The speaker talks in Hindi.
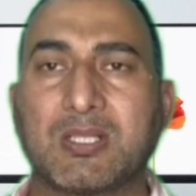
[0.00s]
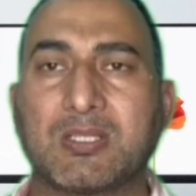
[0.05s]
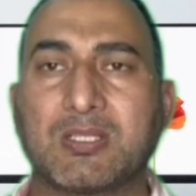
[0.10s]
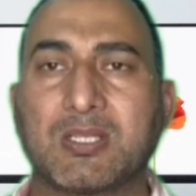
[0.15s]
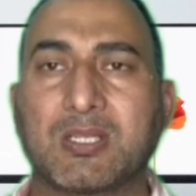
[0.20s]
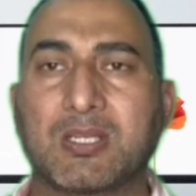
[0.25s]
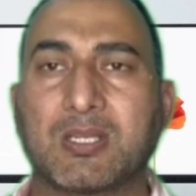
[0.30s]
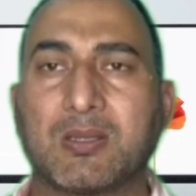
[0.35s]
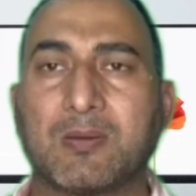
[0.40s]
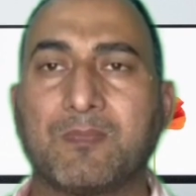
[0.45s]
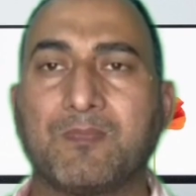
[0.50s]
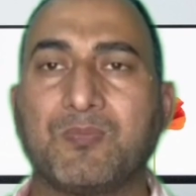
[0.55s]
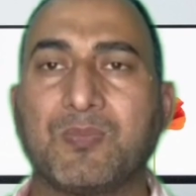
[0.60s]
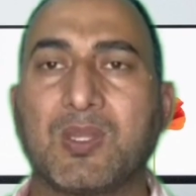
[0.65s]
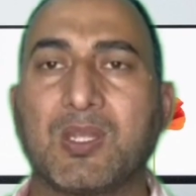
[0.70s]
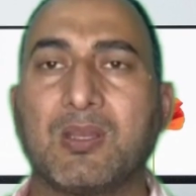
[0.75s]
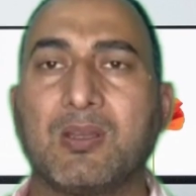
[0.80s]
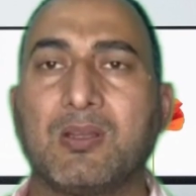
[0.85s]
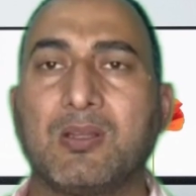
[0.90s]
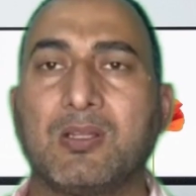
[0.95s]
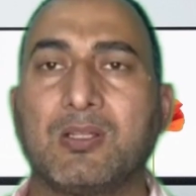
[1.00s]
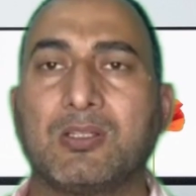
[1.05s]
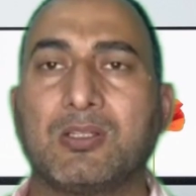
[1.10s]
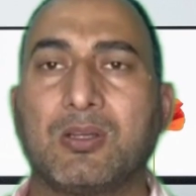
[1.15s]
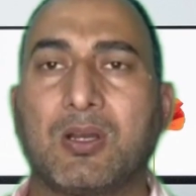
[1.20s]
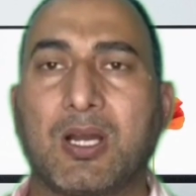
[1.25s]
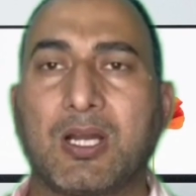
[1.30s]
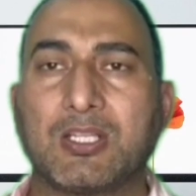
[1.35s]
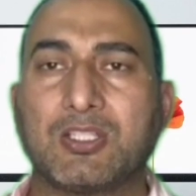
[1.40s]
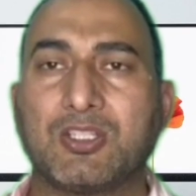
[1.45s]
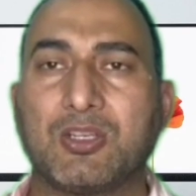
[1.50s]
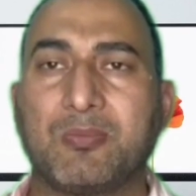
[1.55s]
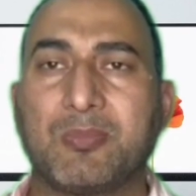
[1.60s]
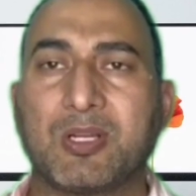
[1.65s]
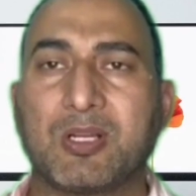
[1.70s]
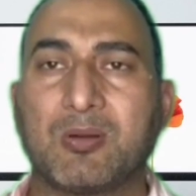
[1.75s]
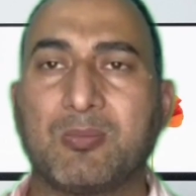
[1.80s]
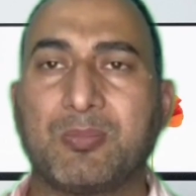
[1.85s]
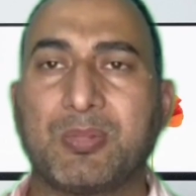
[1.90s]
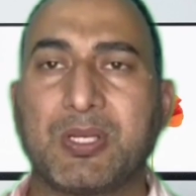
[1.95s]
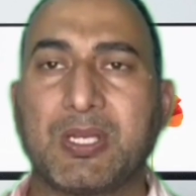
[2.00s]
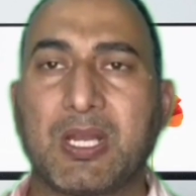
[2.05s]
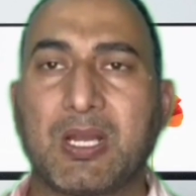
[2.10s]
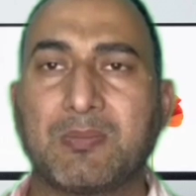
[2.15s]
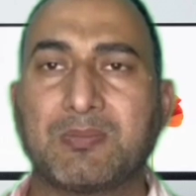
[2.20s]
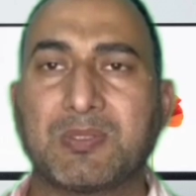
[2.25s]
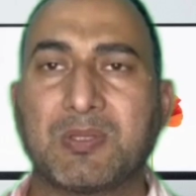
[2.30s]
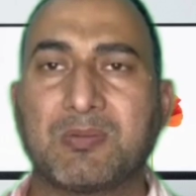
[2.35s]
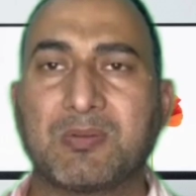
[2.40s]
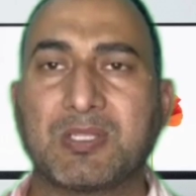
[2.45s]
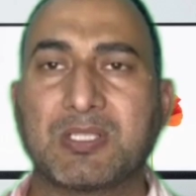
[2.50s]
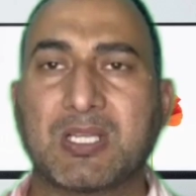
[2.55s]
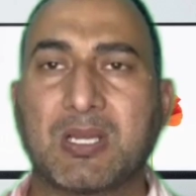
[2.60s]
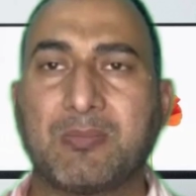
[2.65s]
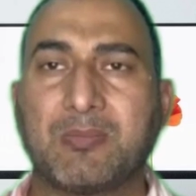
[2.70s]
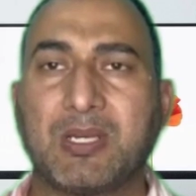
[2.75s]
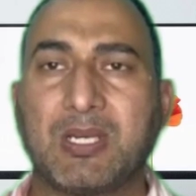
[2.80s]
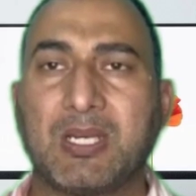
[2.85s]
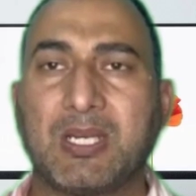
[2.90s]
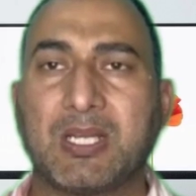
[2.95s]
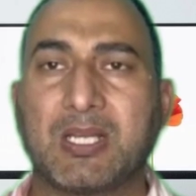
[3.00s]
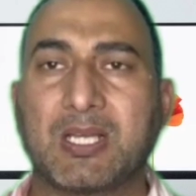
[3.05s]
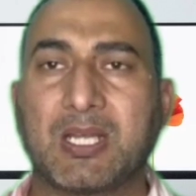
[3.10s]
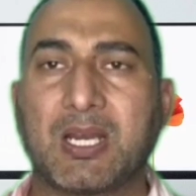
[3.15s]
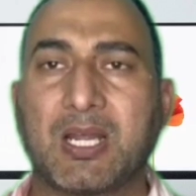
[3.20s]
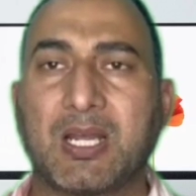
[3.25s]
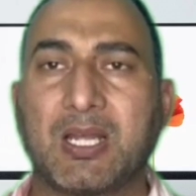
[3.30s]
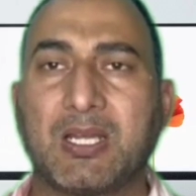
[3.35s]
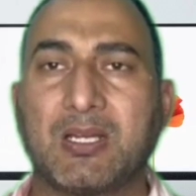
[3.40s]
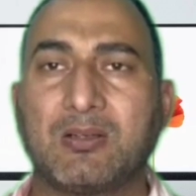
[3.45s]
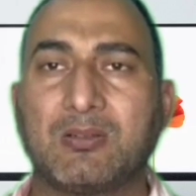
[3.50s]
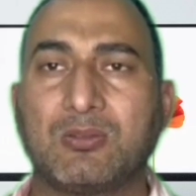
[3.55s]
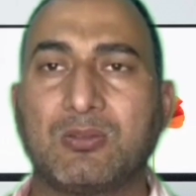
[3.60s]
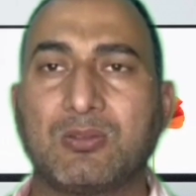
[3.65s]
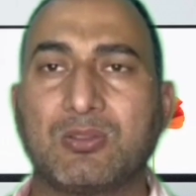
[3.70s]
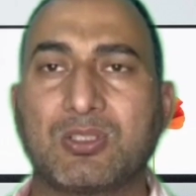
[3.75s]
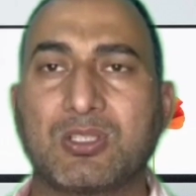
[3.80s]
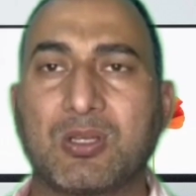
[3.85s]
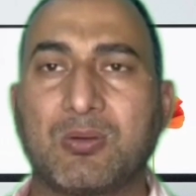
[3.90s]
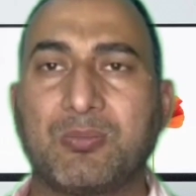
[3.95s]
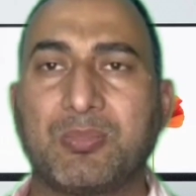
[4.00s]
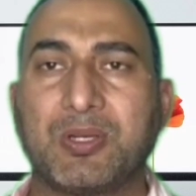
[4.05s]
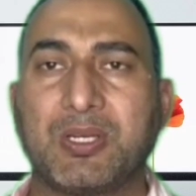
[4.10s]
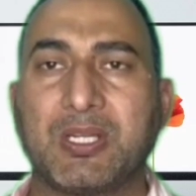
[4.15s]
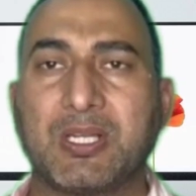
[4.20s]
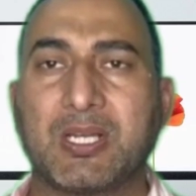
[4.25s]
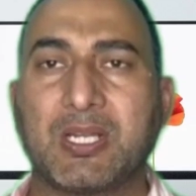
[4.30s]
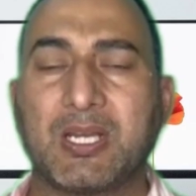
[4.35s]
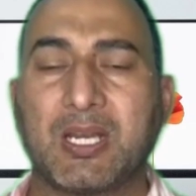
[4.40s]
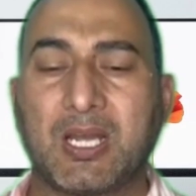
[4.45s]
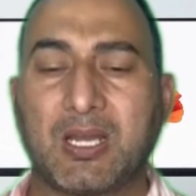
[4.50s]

चल सके तो आज जो मैं कंपनी आप सबके सामने लेकर आया हूं उस कंपनी का